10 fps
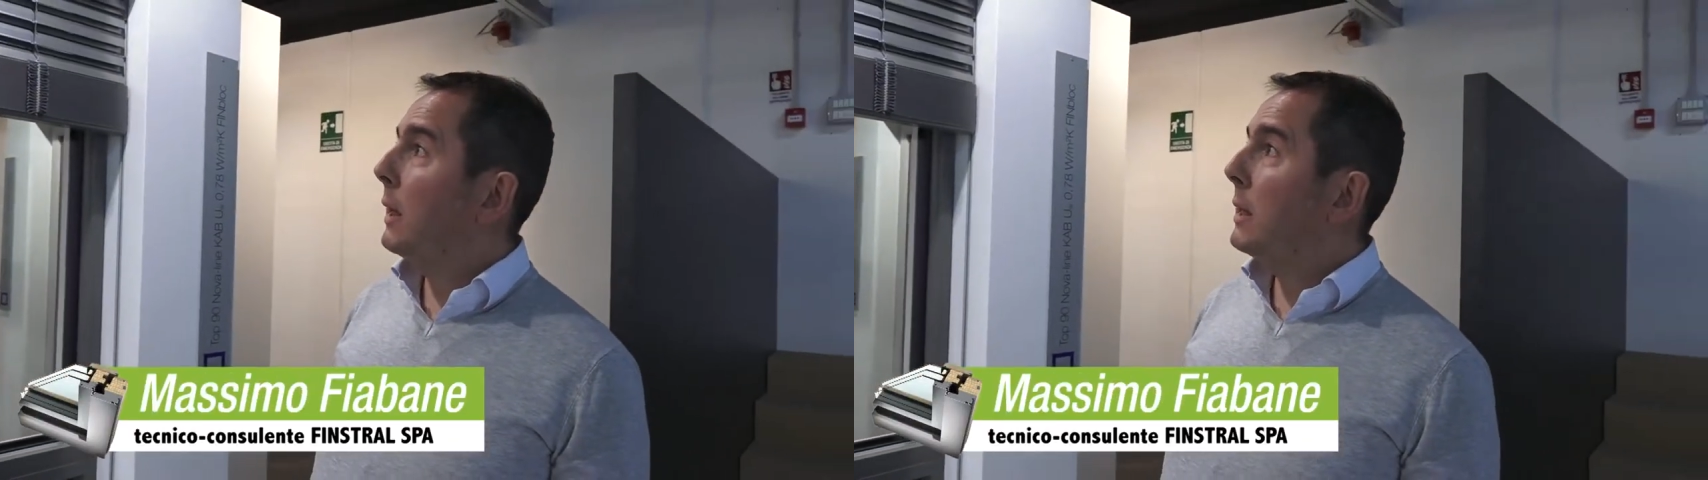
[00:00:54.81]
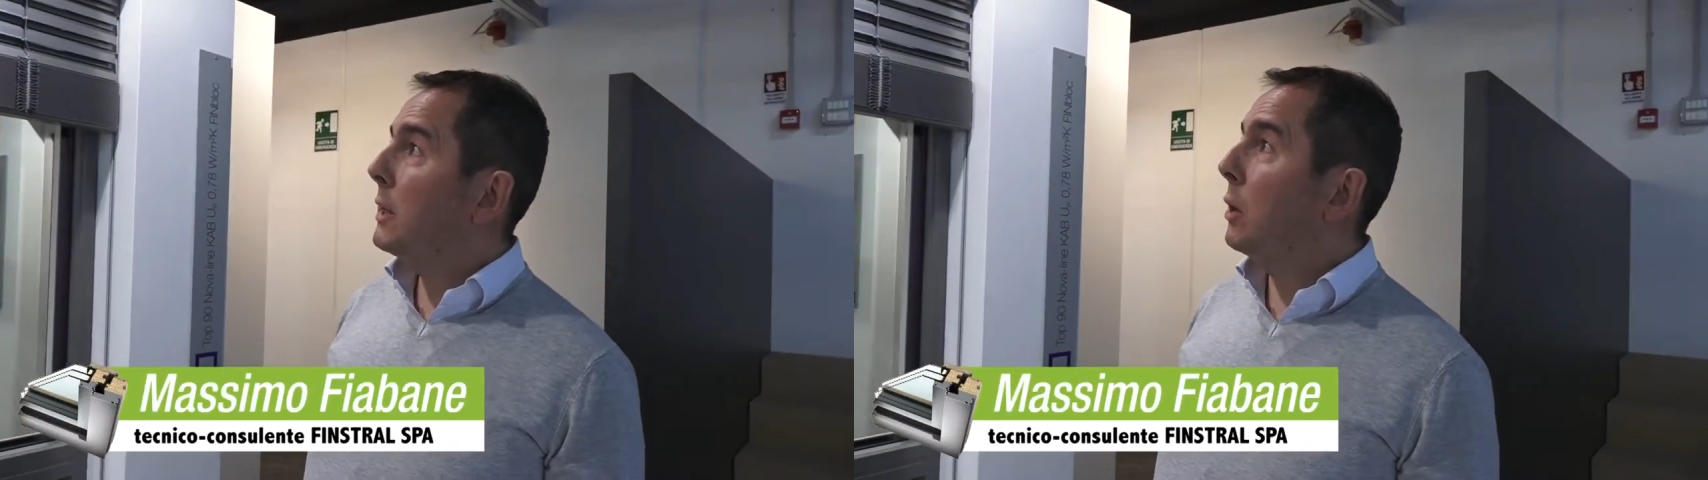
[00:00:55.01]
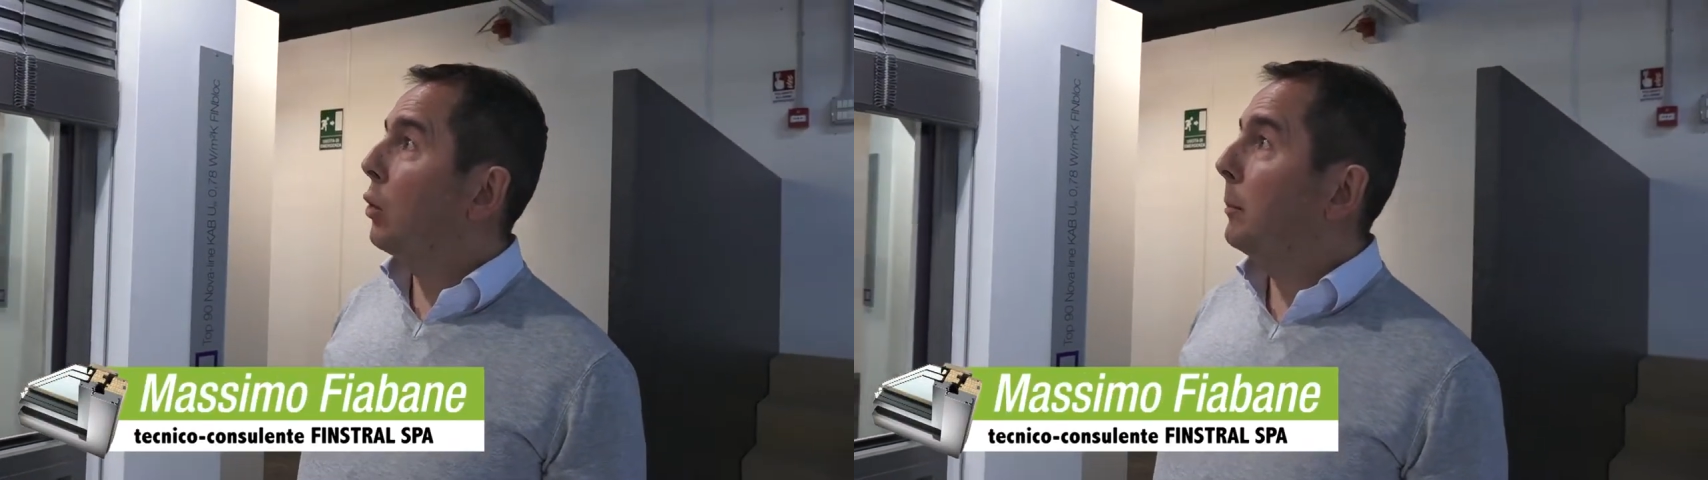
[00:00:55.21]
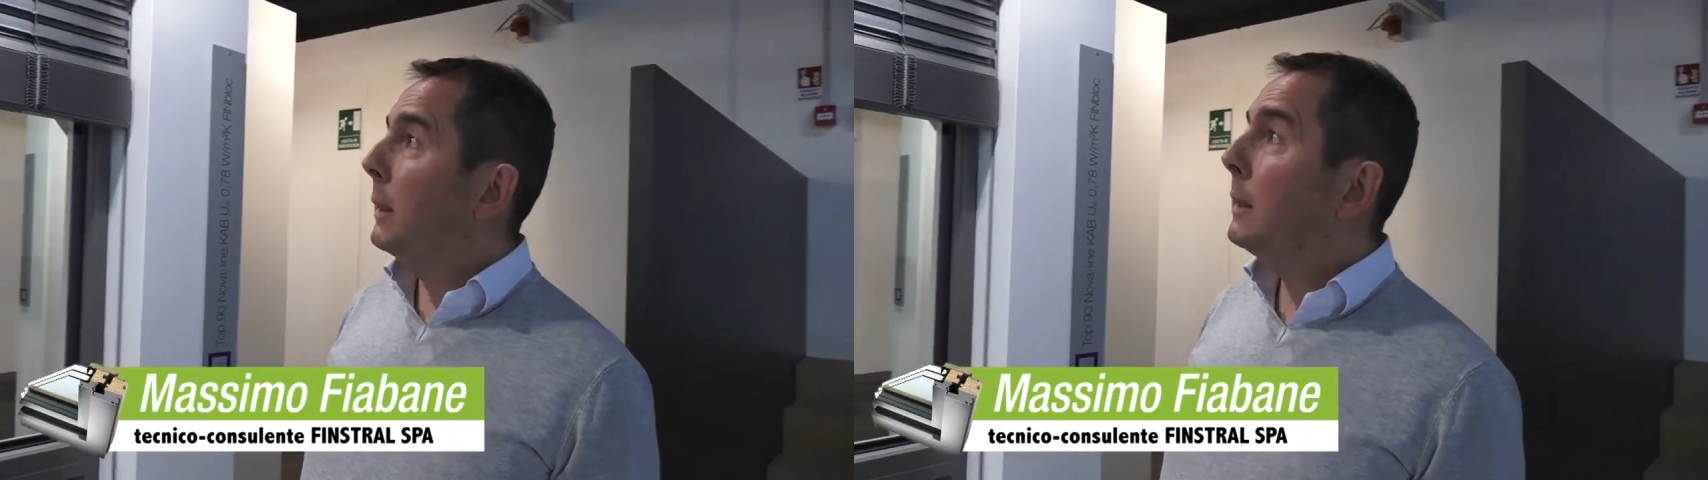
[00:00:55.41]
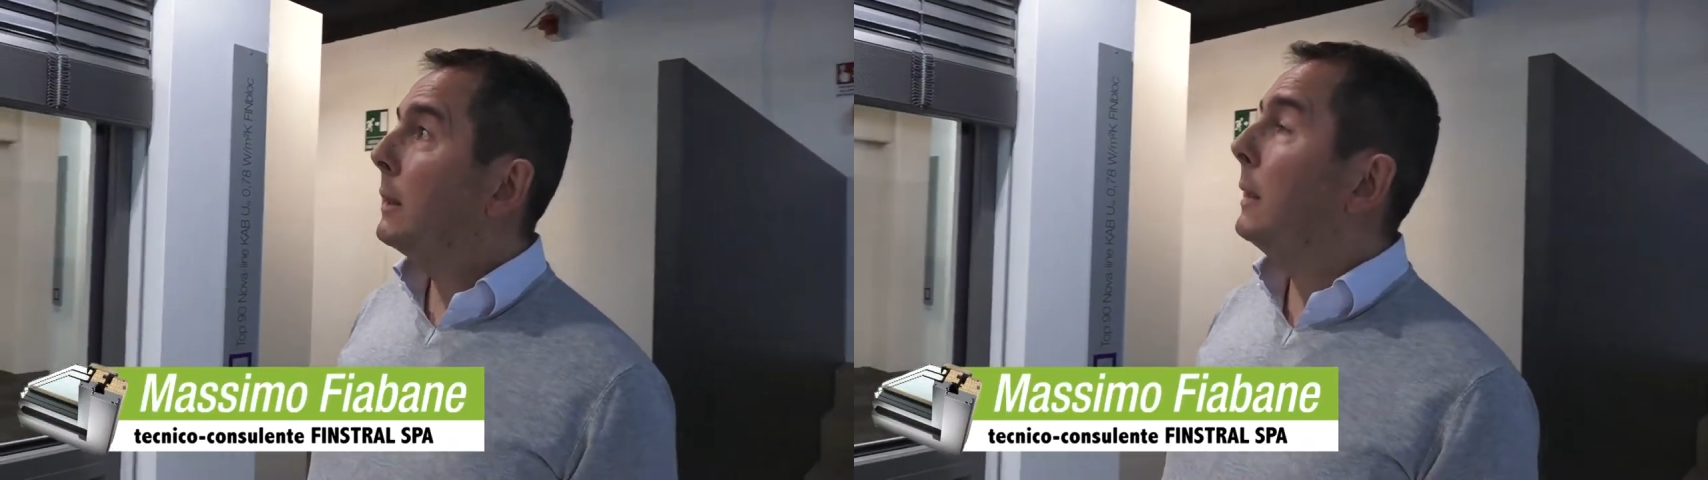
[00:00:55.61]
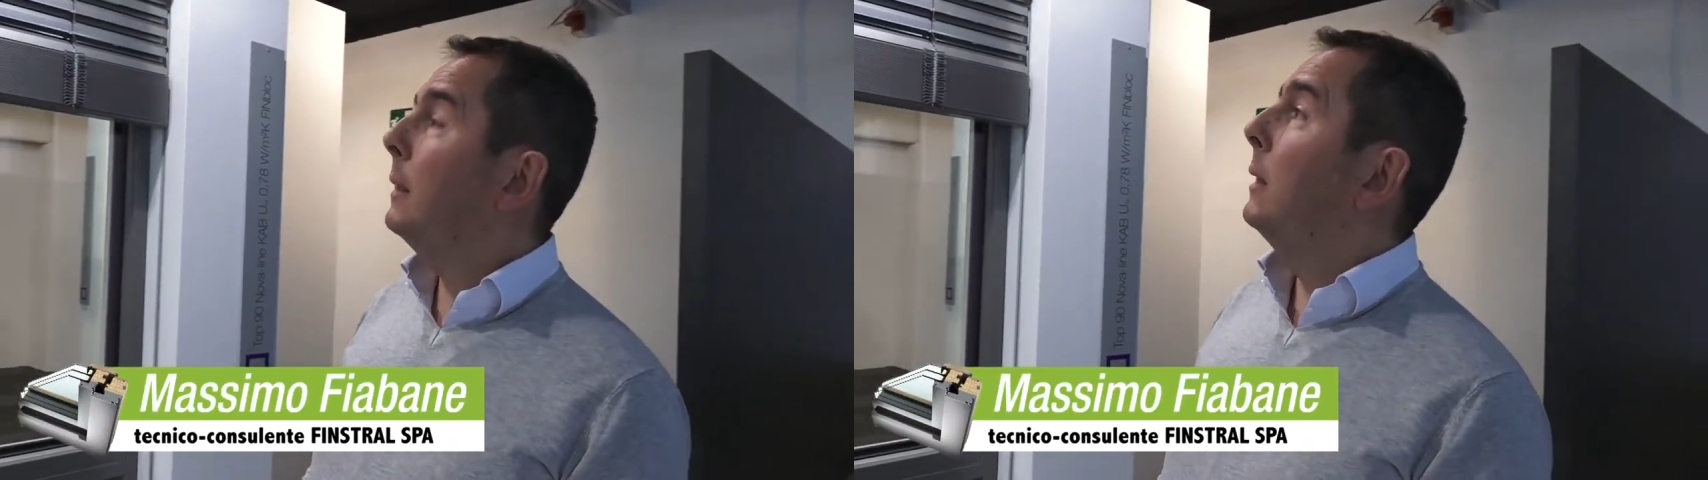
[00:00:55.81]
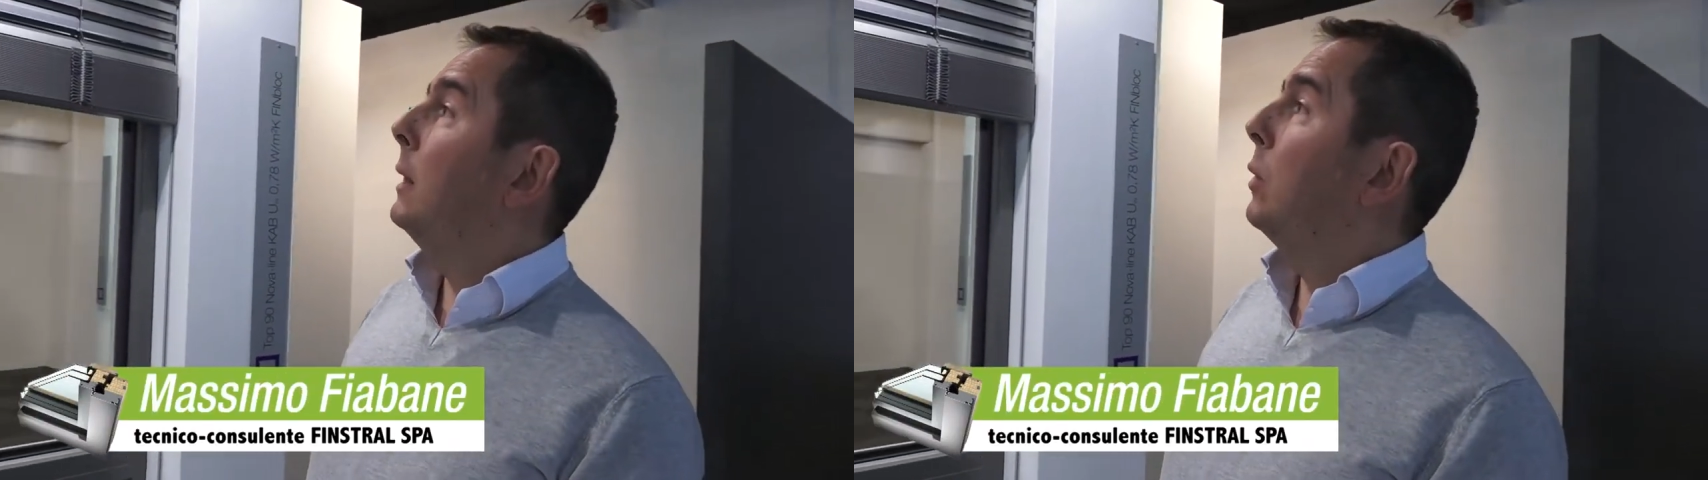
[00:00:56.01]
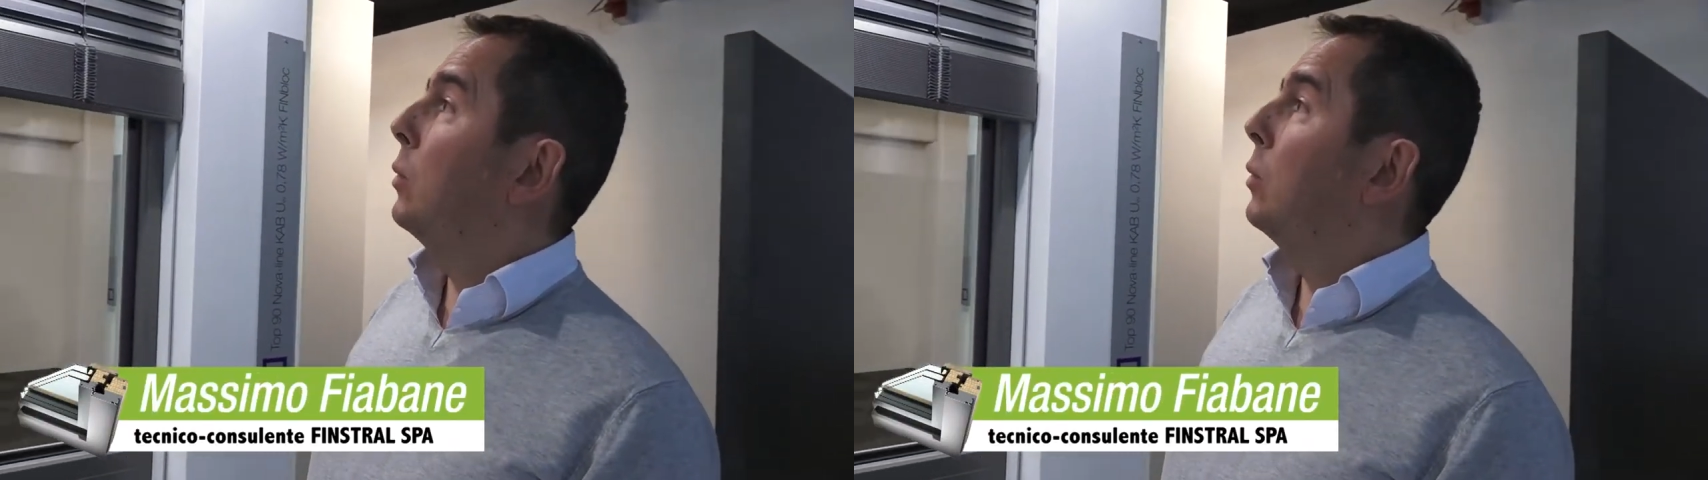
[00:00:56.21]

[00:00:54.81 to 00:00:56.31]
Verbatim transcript: è sicuramente